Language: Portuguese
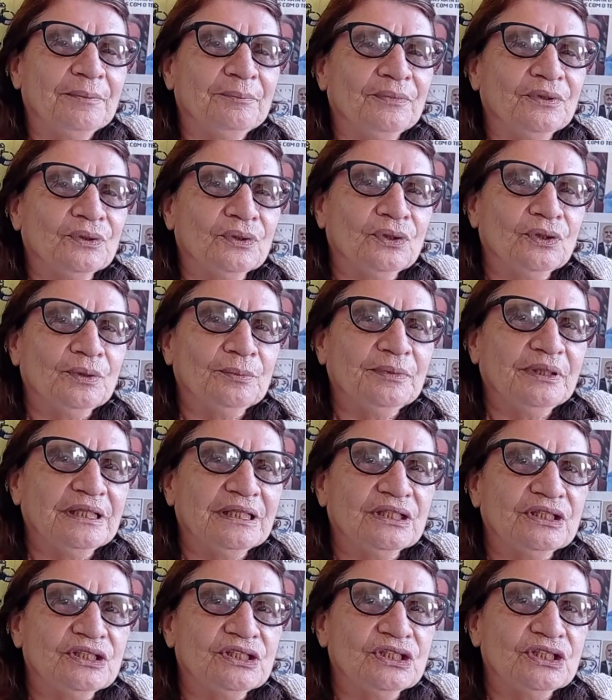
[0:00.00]
Meu nome
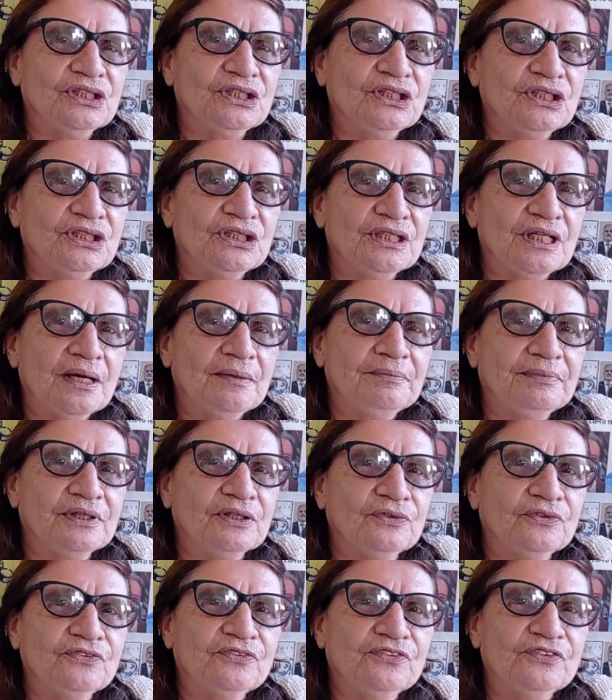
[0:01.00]
é Edith de
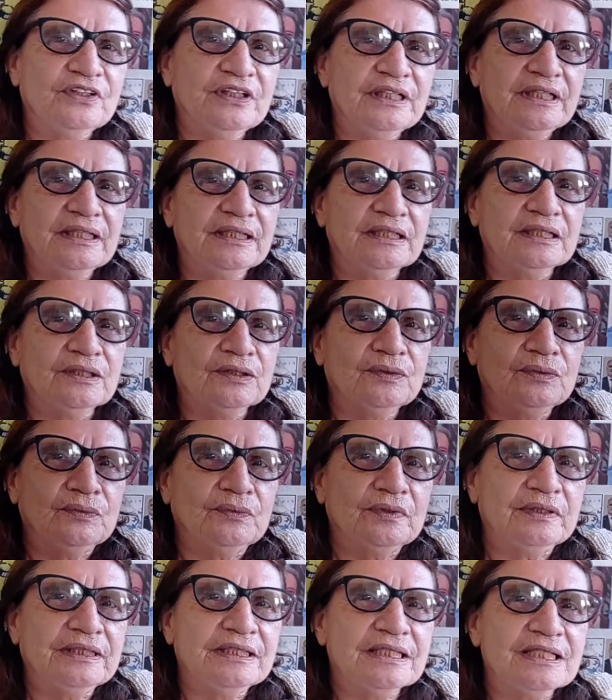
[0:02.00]
Abreu Ferreira
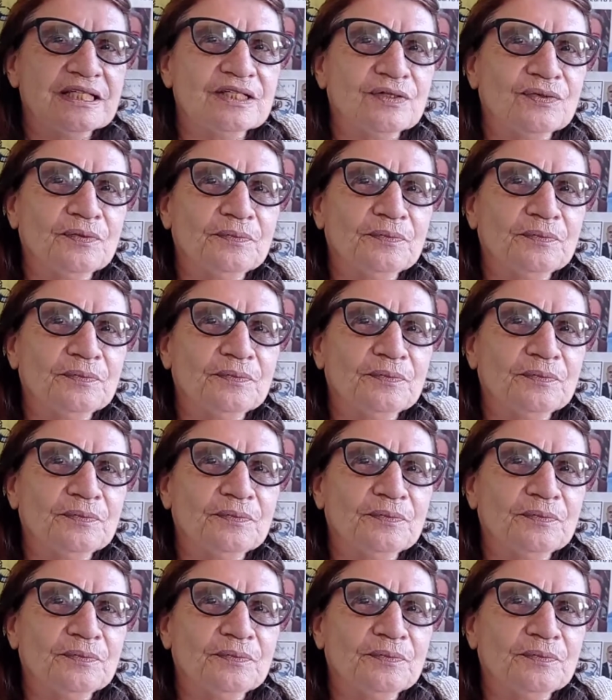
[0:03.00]
Nunes,